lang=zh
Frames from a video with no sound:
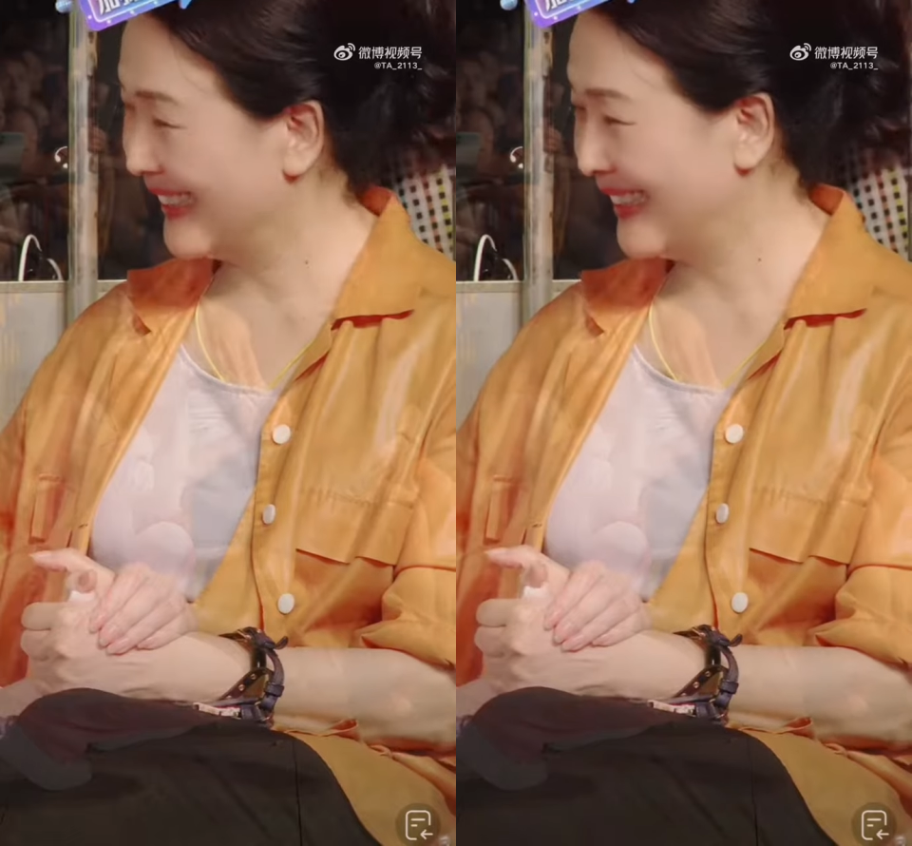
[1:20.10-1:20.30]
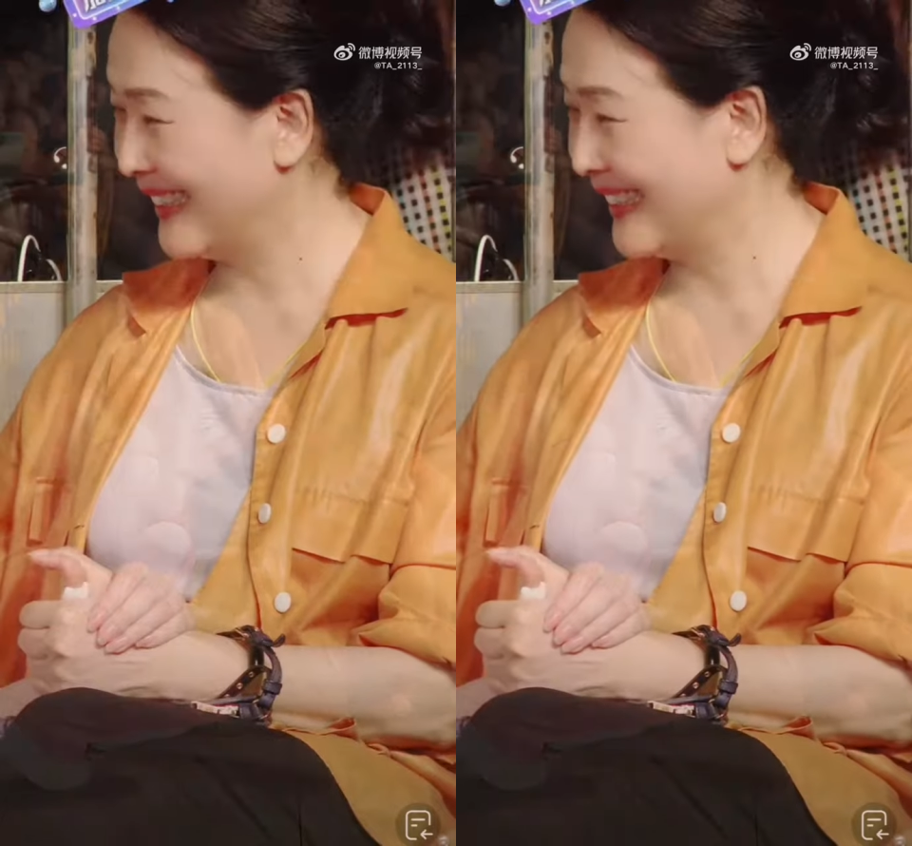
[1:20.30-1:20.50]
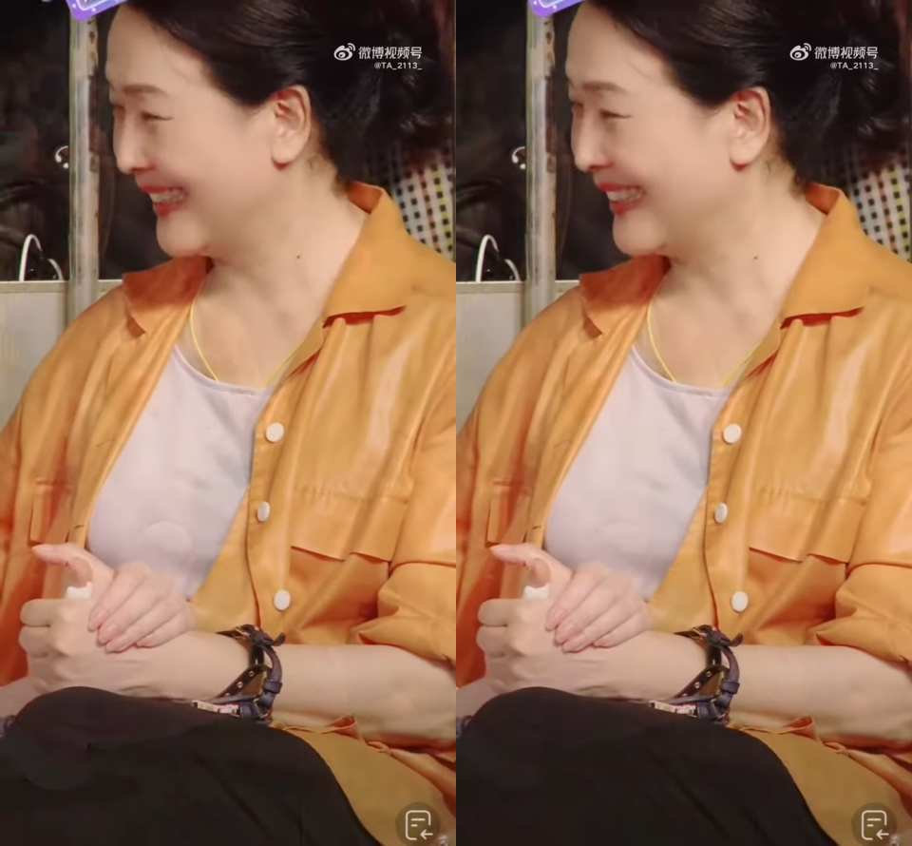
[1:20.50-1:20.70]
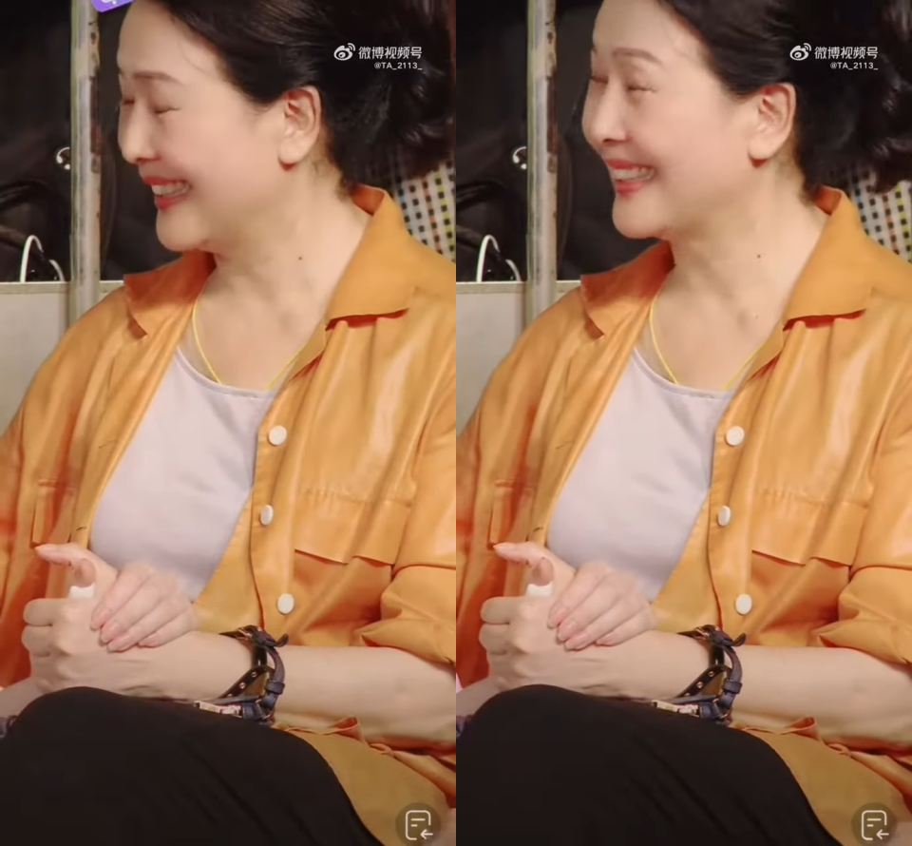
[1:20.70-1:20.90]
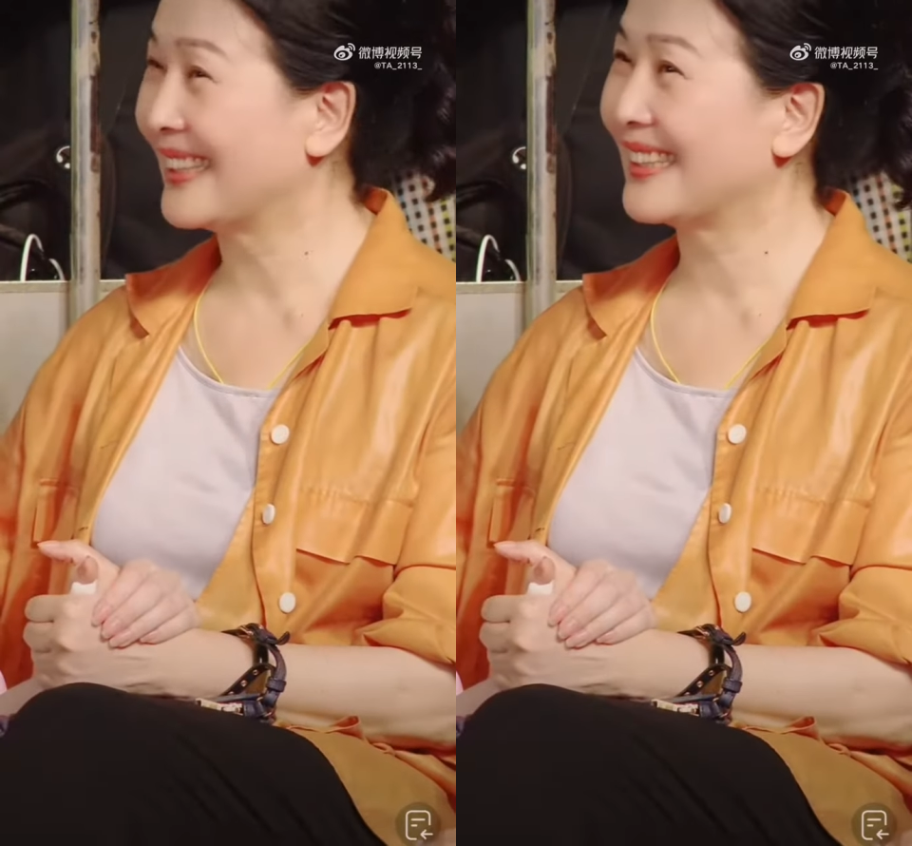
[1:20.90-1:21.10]
一
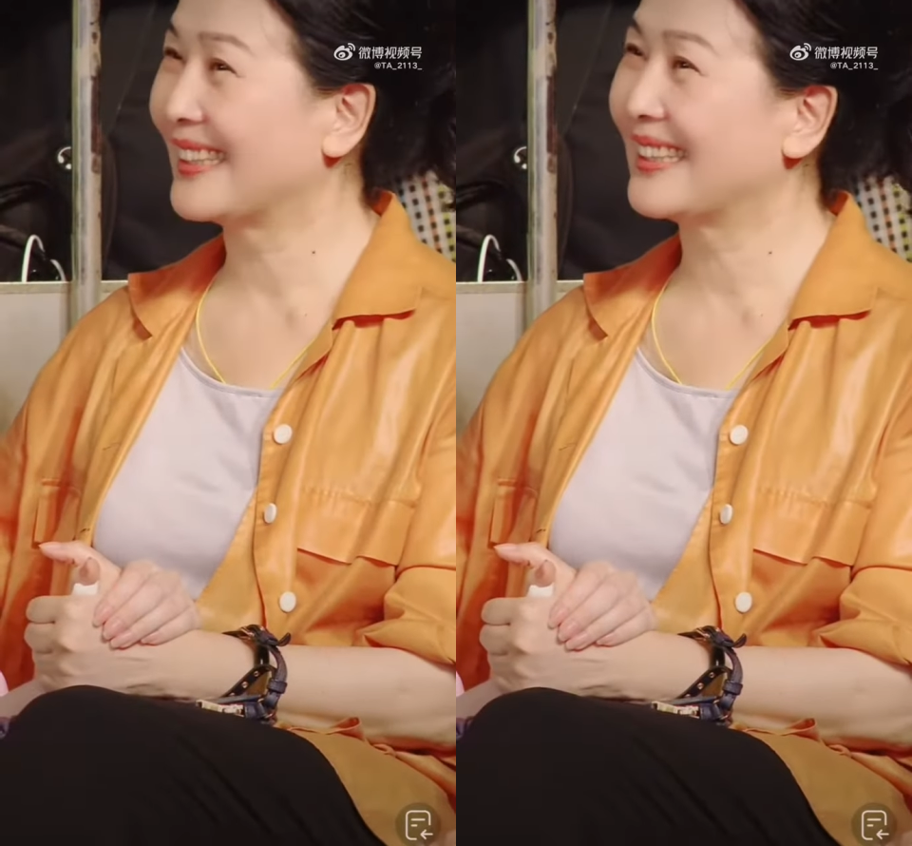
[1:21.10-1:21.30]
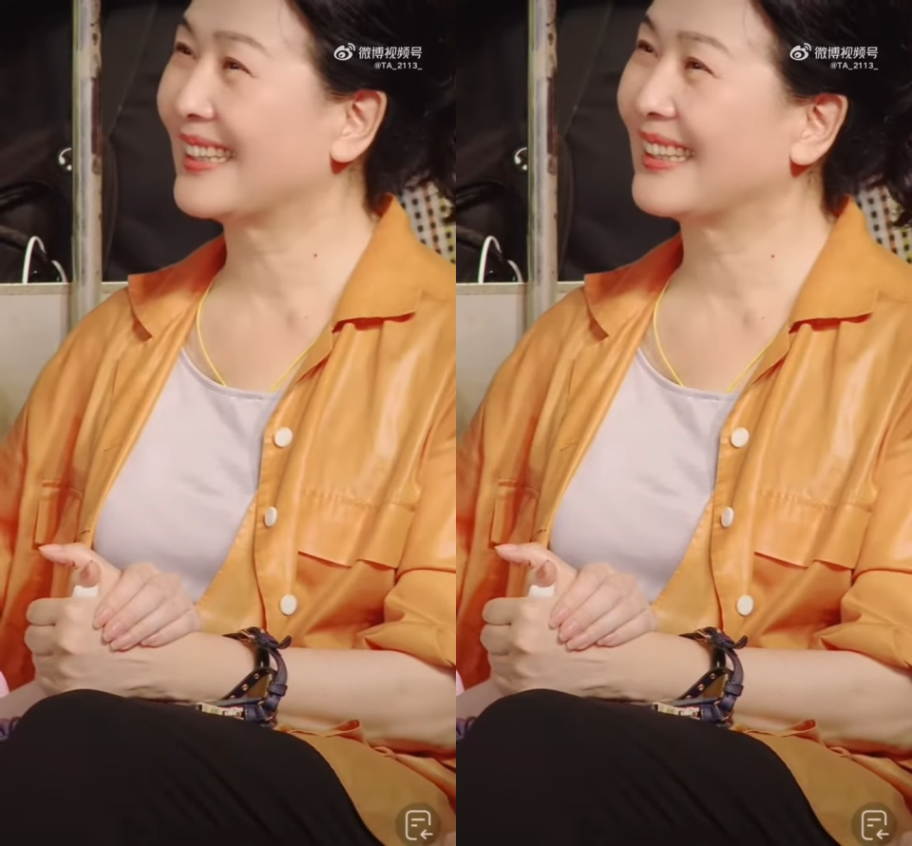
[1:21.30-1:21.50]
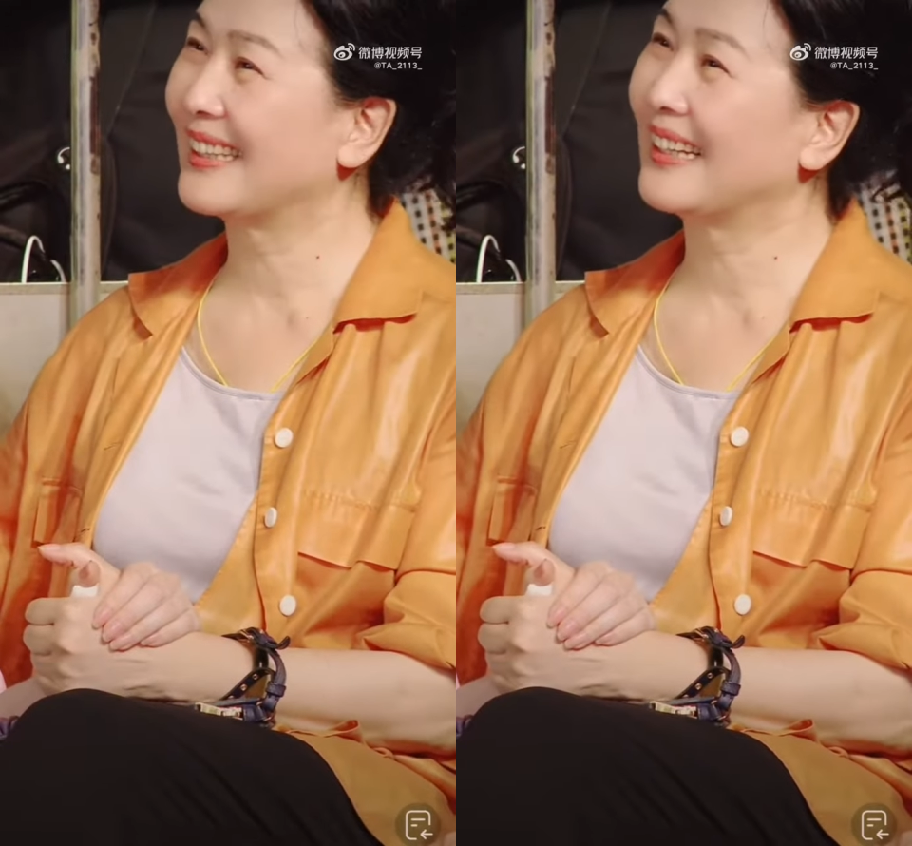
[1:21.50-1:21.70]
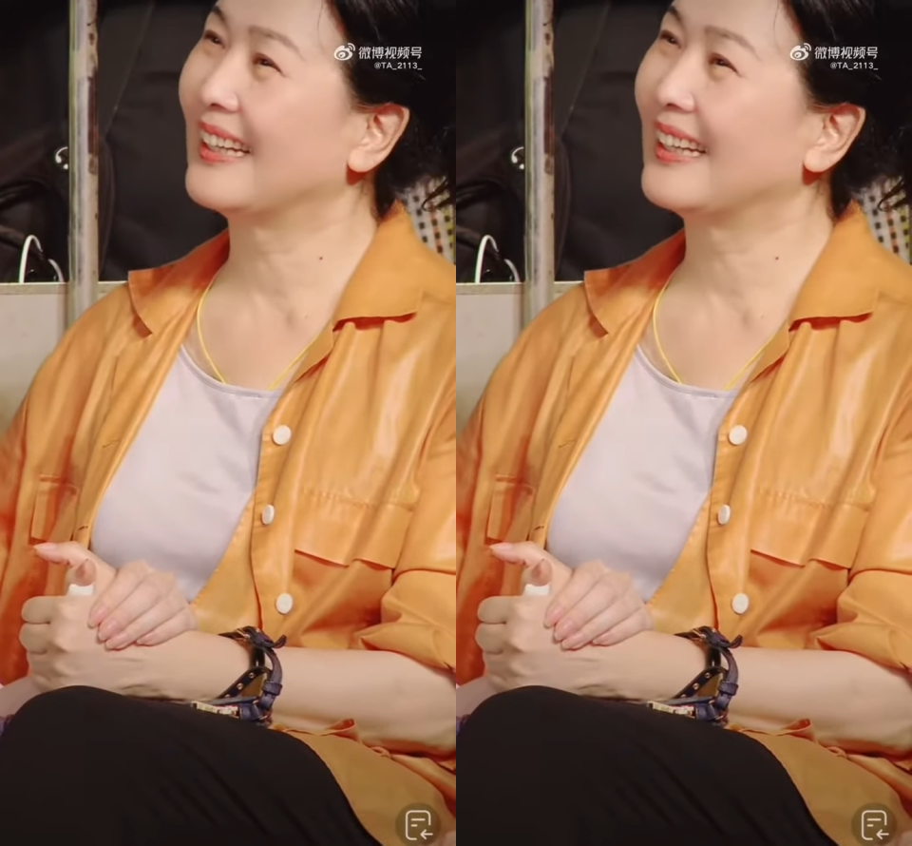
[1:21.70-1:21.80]
幅画，